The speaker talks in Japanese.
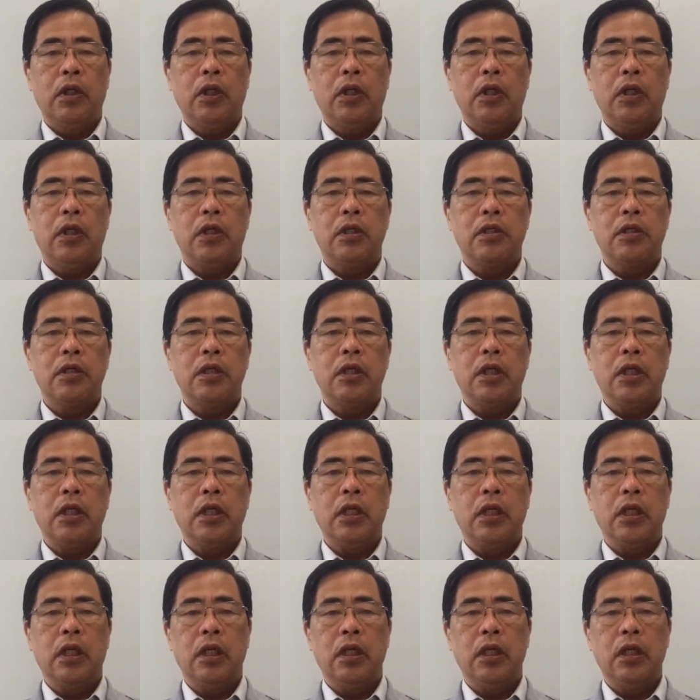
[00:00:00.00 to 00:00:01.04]
す、えー、で、
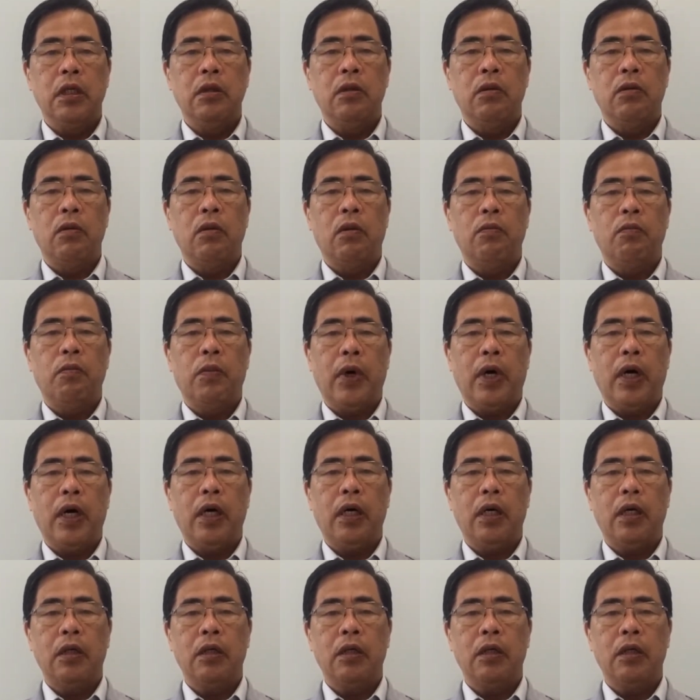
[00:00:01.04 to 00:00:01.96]
にヨーロッパ、